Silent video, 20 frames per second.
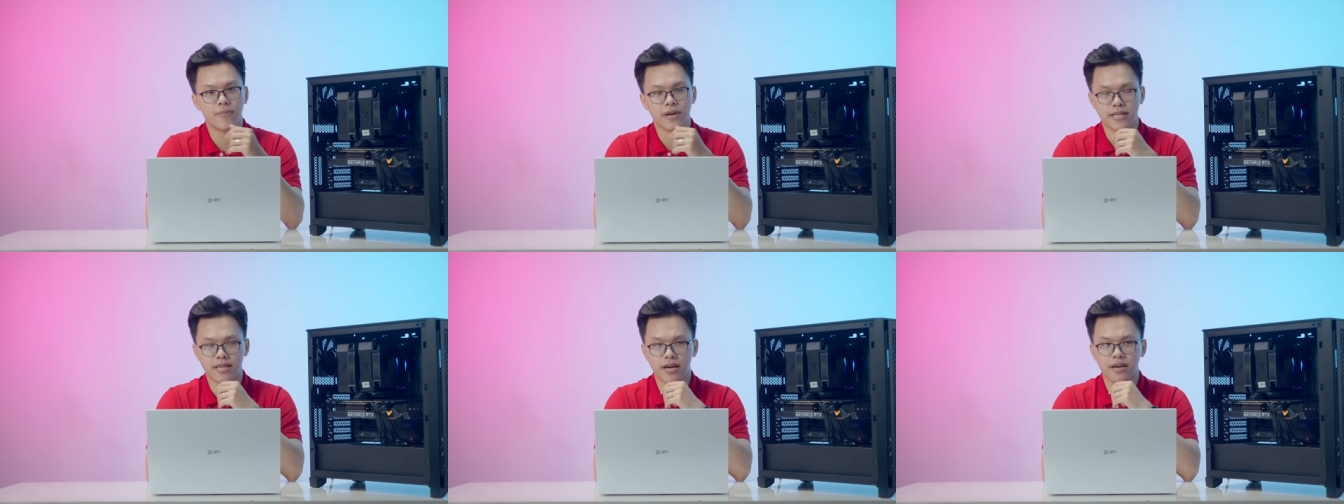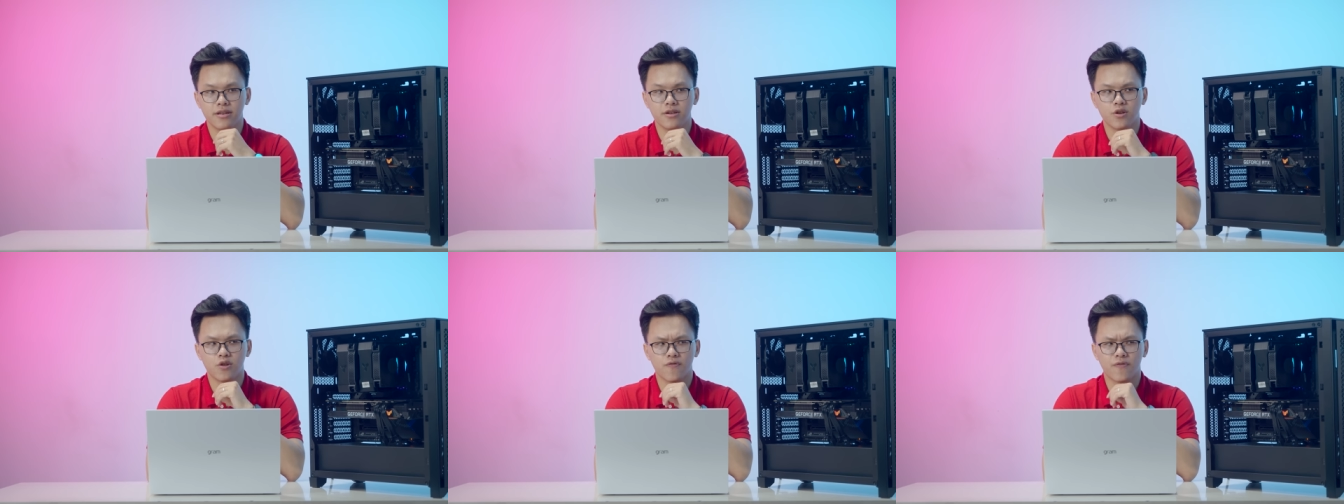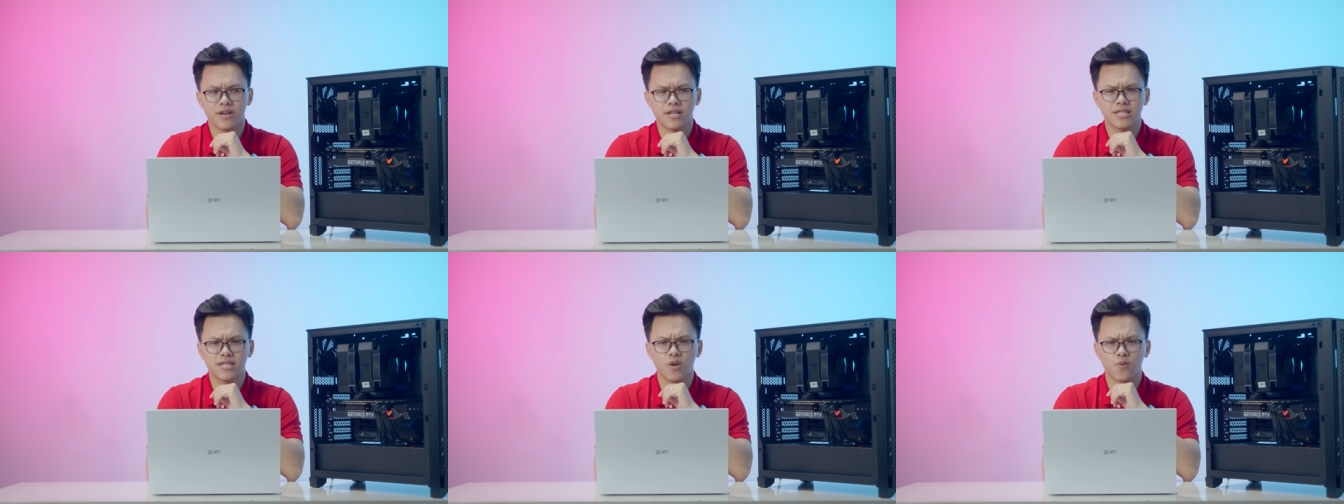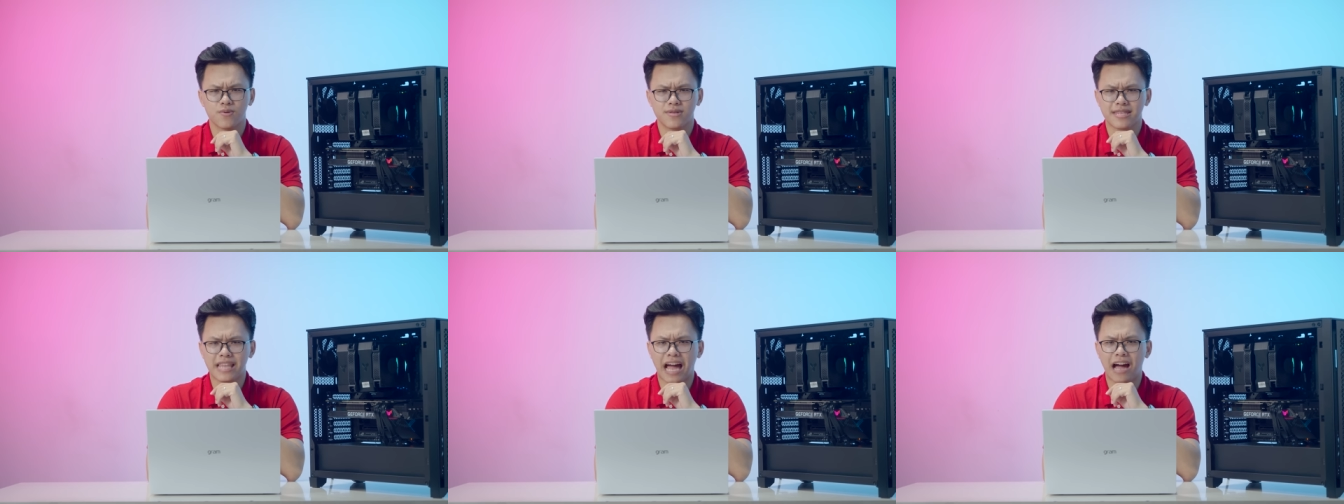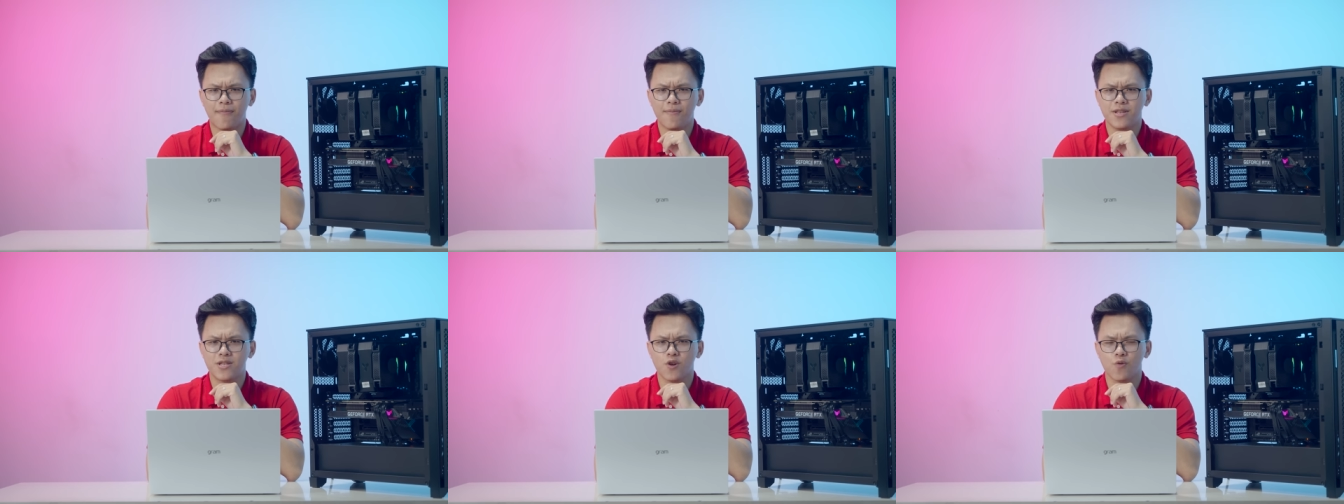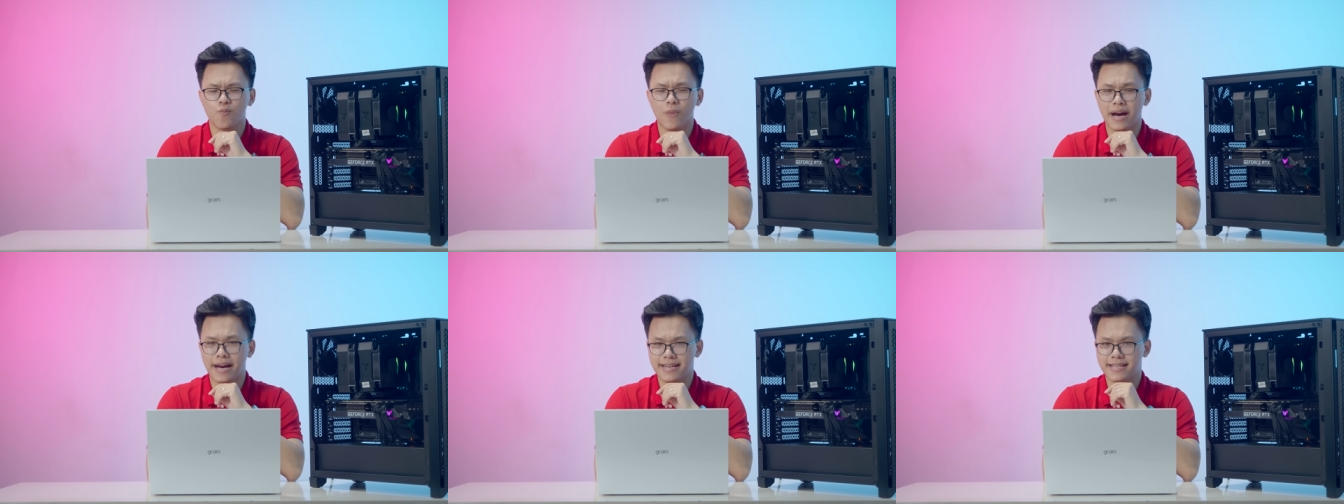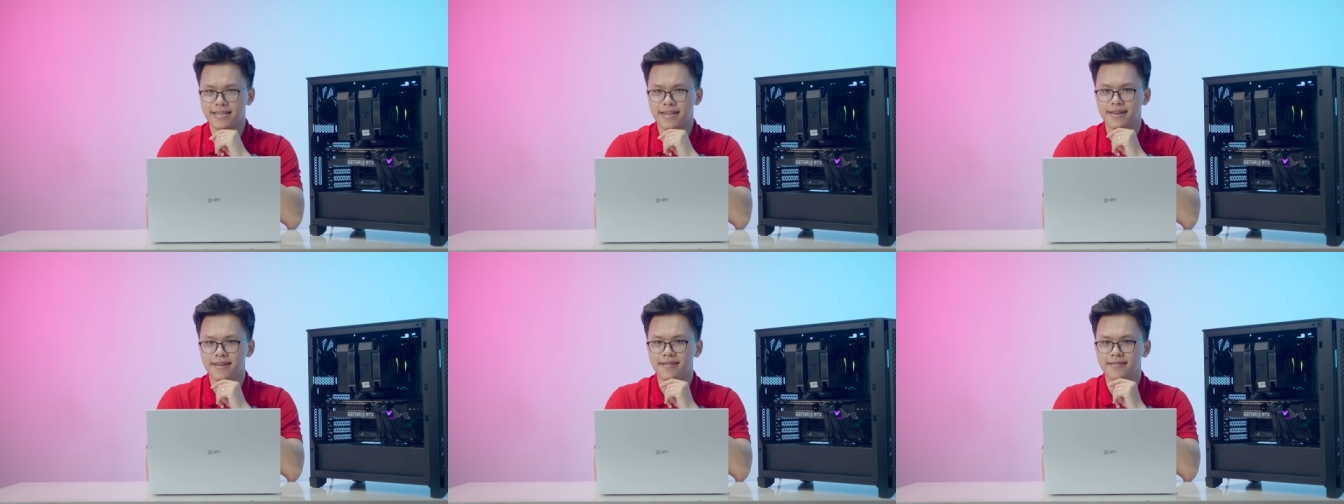Mình thấy hình như nó vẫn triệu tám hay triệu bảy
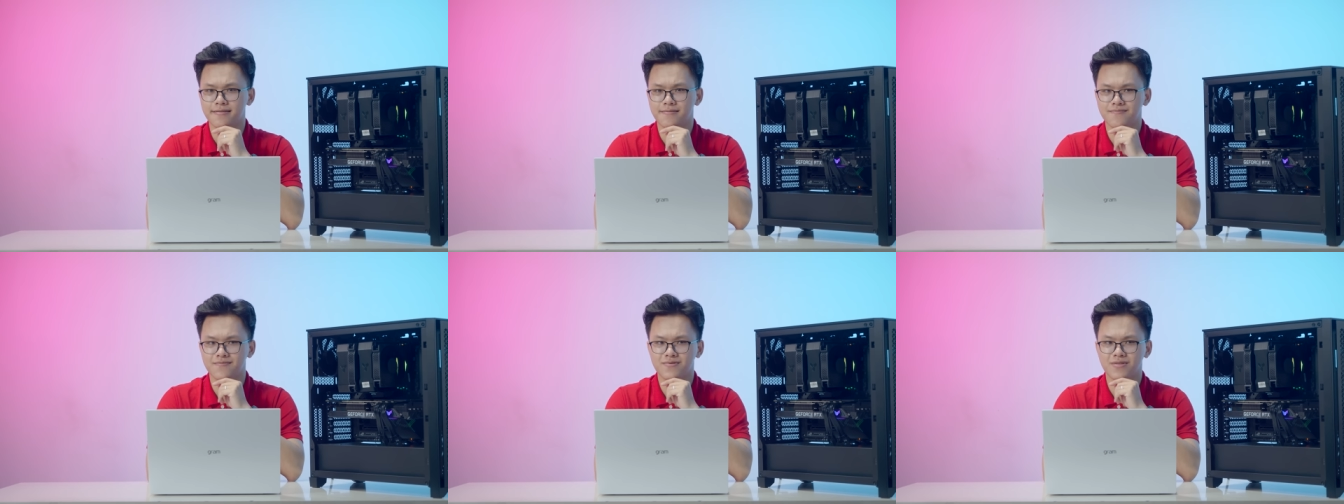gì đấy ở